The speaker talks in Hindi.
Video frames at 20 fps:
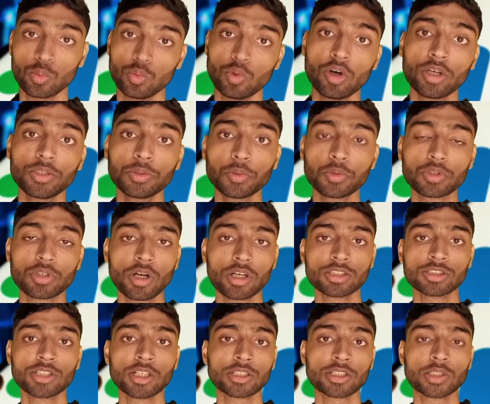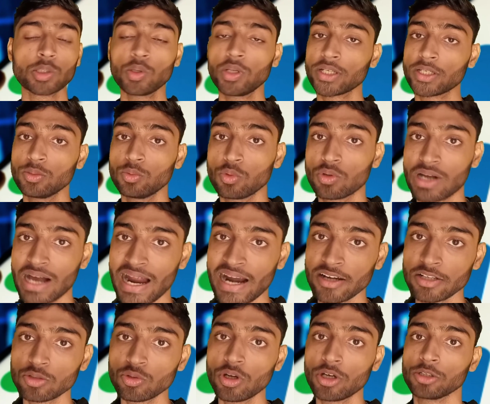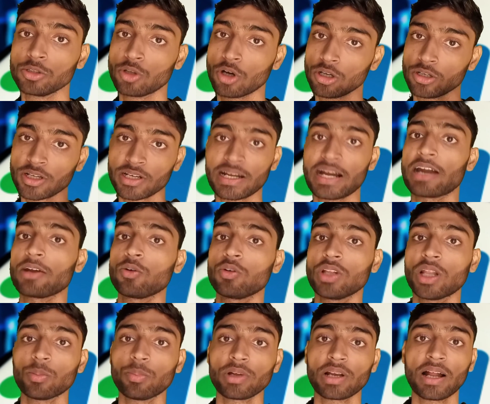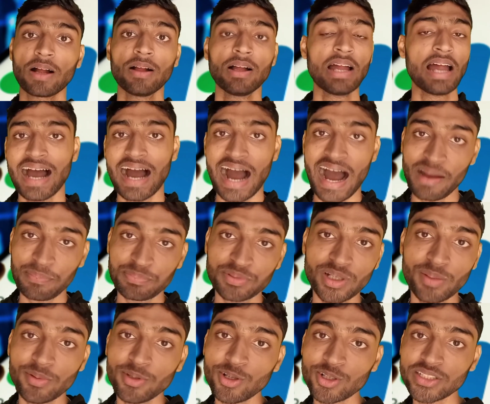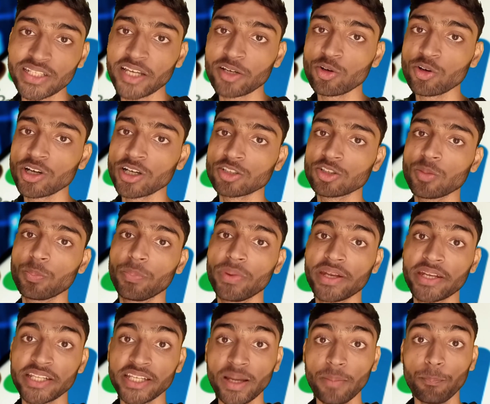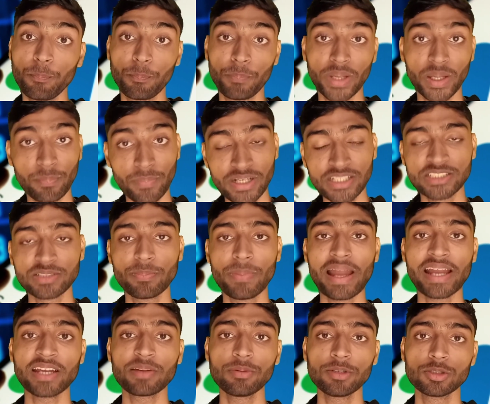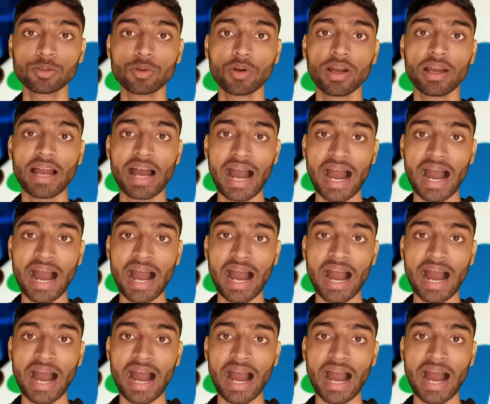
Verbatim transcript: तो वो यूज कर सकते हो लेकिन वो कार्ड जो है डॉलर कार्ड होना पड़ा आप सभी लोग देखोगे तो पेटीएम पेमेंट्स बैंक भी जो